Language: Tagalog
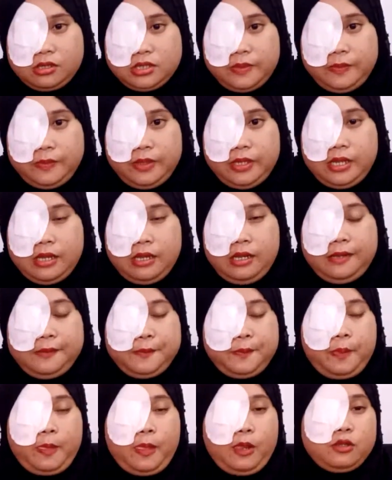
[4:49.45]
sabi niya,
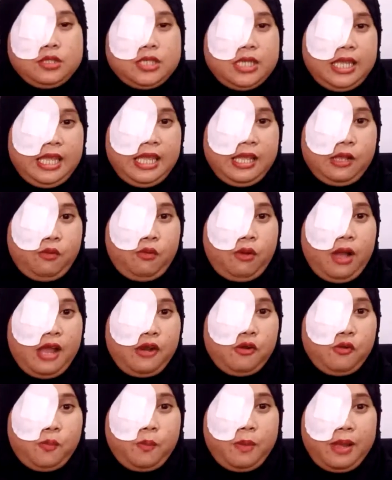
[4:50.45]
o sige, kung
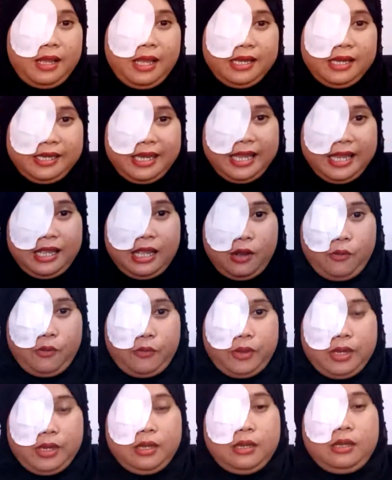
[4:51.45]
anong magandang
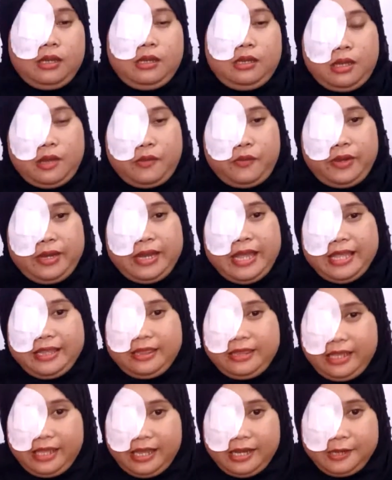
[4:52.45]
gawin, gawin
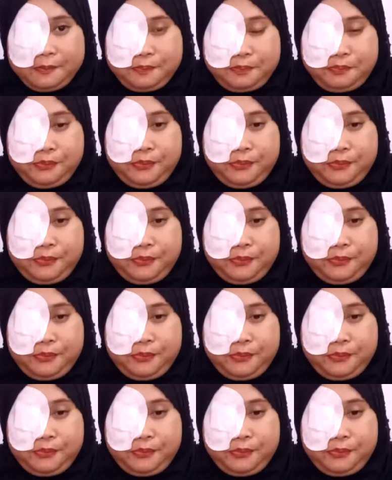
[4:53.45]
natin.